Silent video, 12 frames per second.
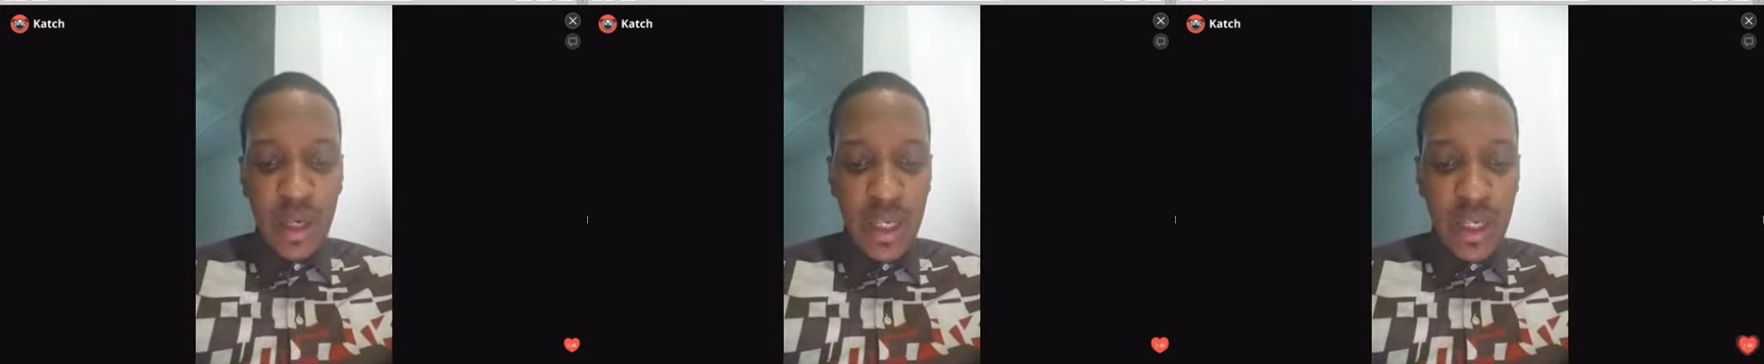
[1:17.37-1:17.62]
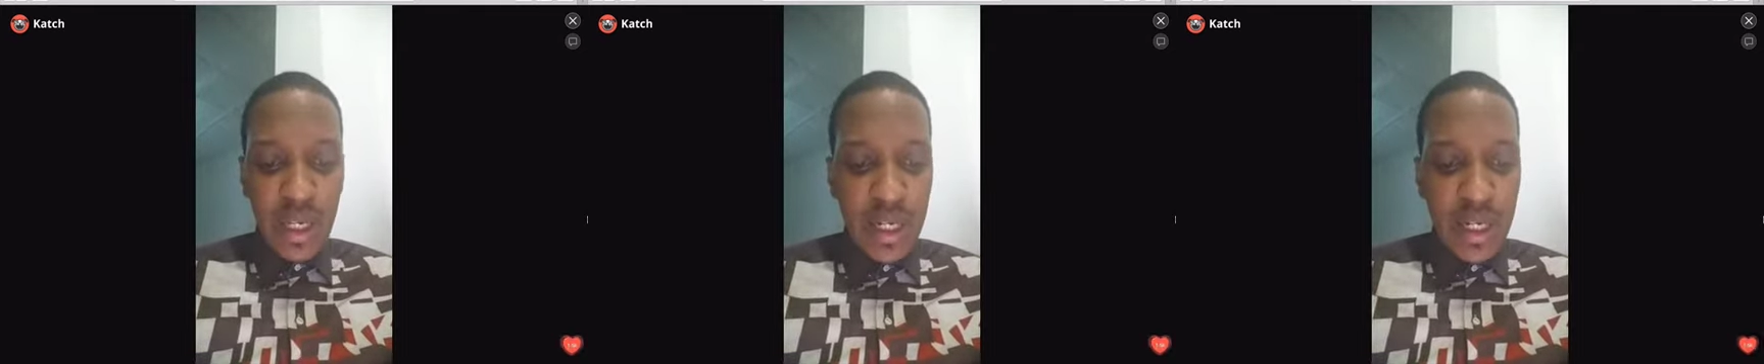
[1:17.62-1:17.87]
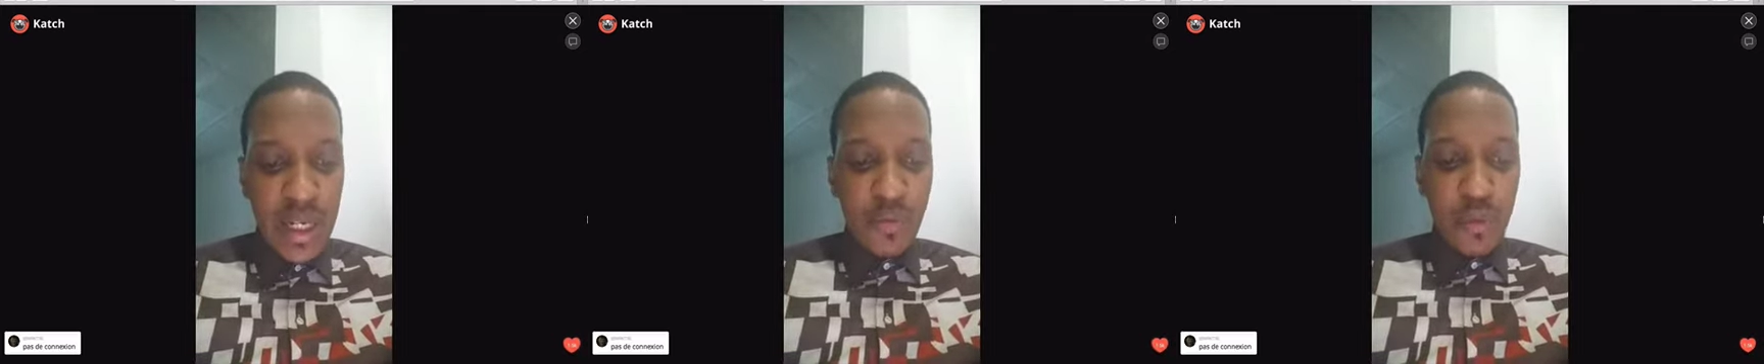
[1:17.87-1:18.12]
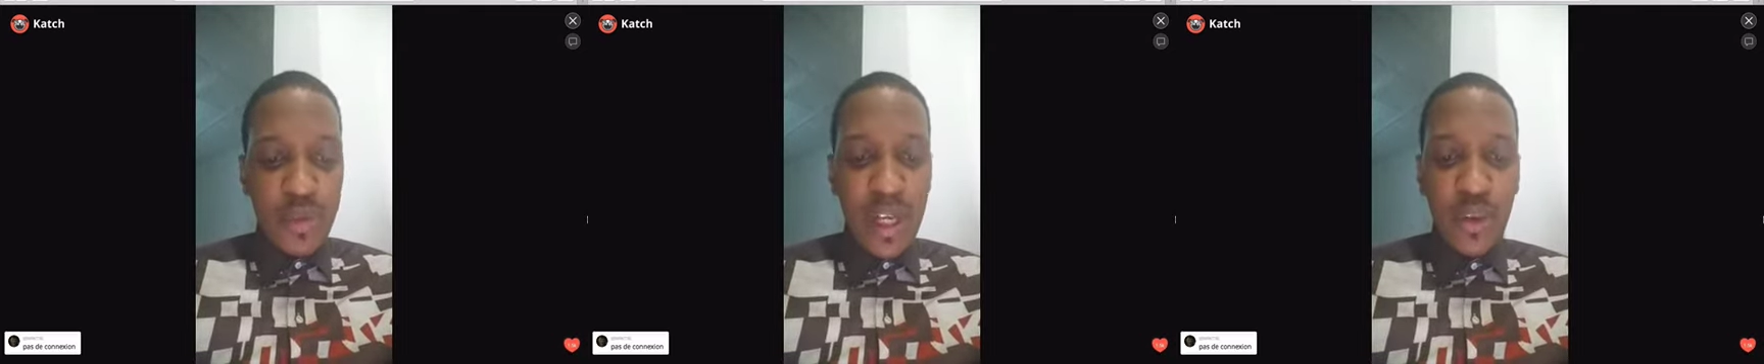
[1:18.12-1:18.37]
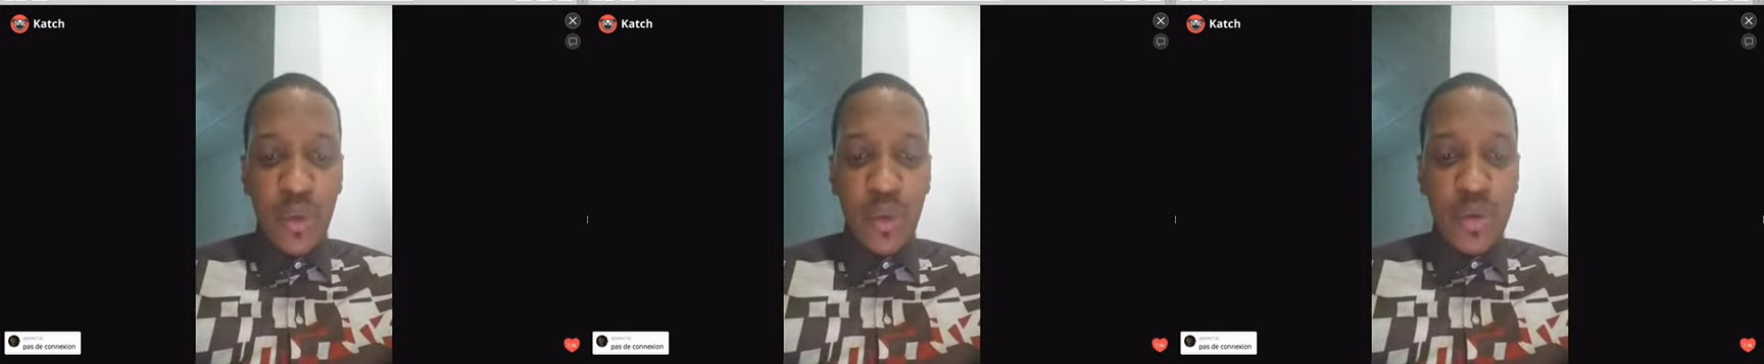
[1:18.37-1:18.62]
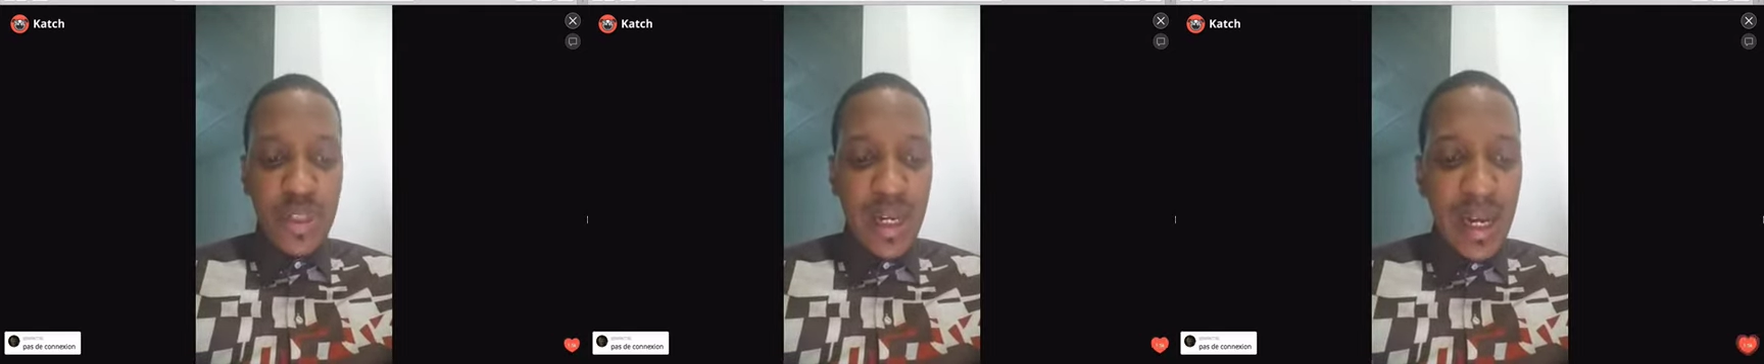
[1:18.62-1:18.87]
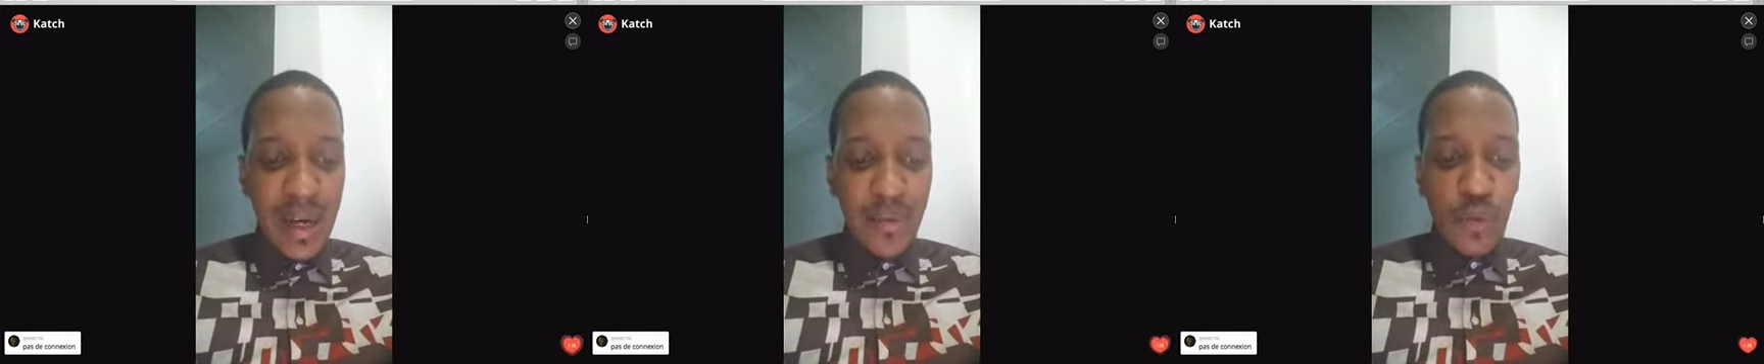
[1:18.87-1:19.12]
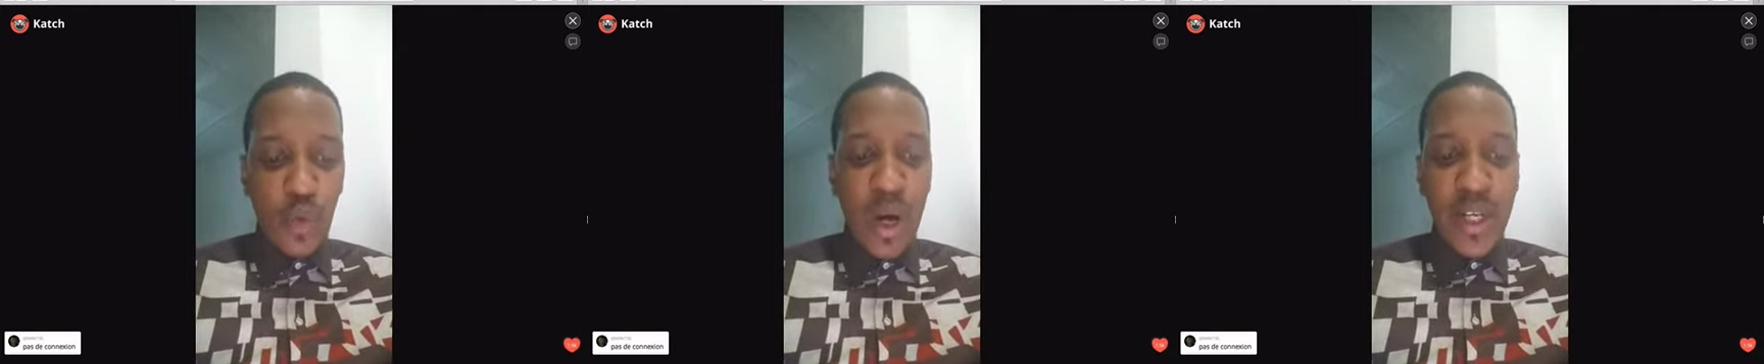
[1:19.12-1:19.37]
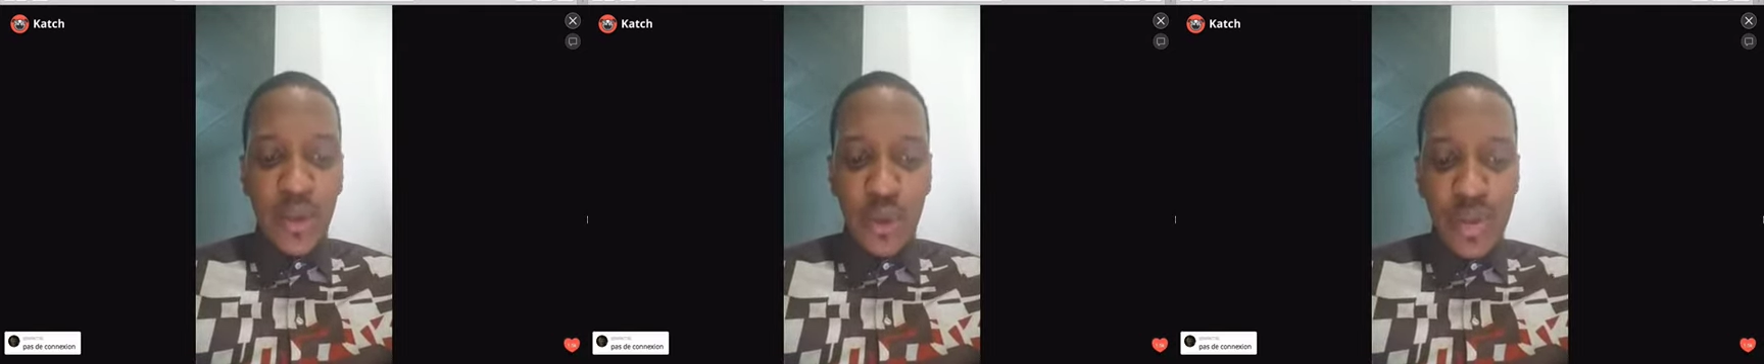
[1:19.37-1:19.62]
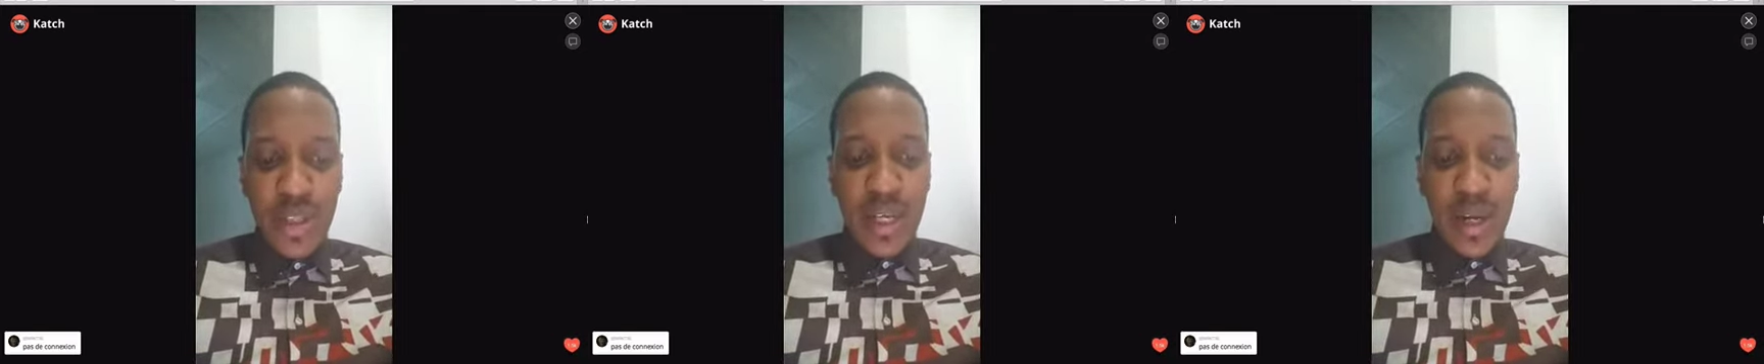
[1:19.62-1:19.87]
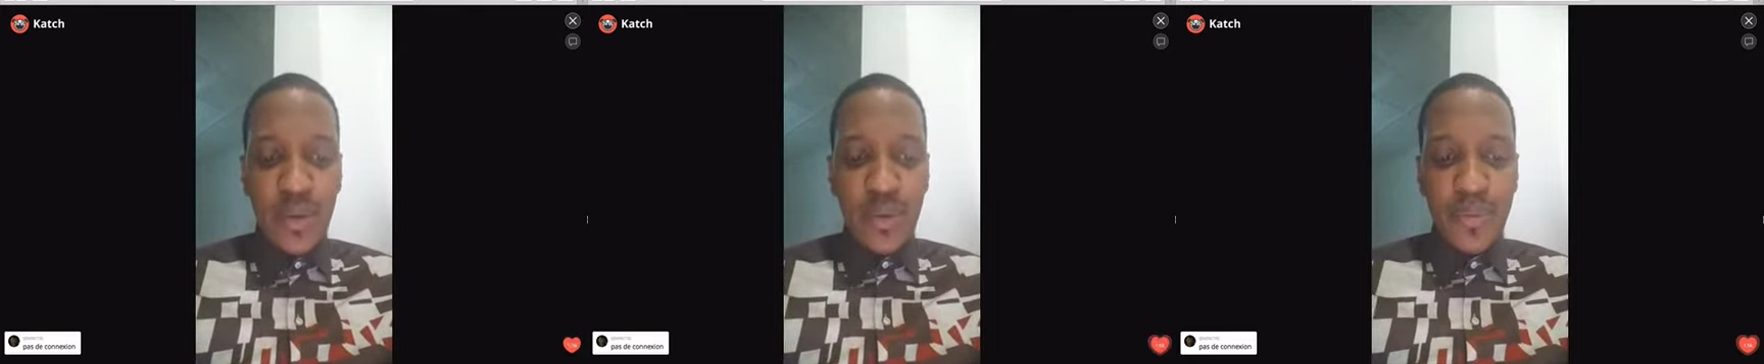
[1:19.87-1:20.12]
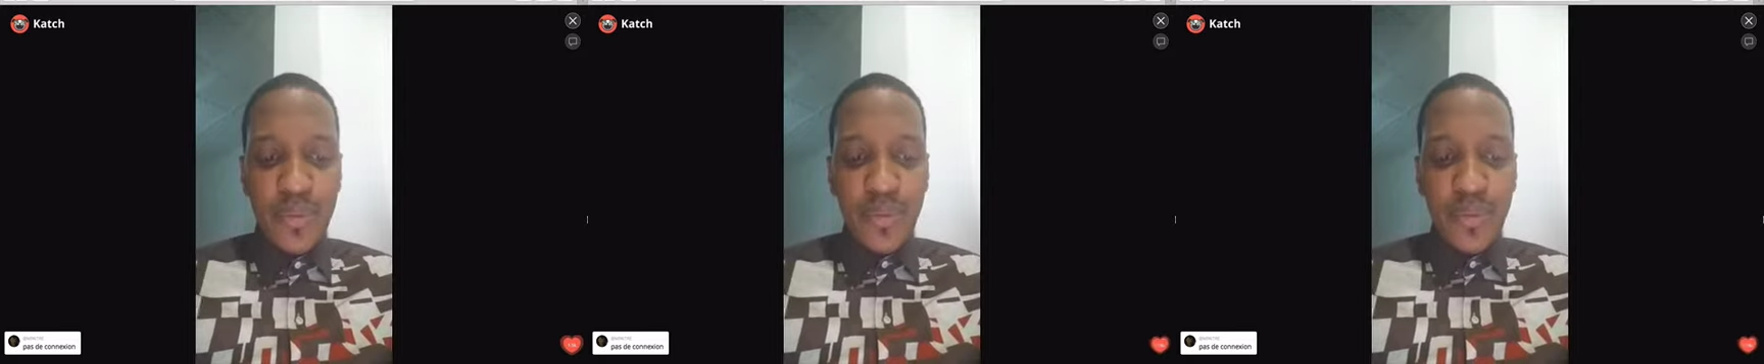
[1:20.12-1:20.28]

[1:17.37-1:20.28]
ils vous annoncent la voie du salut.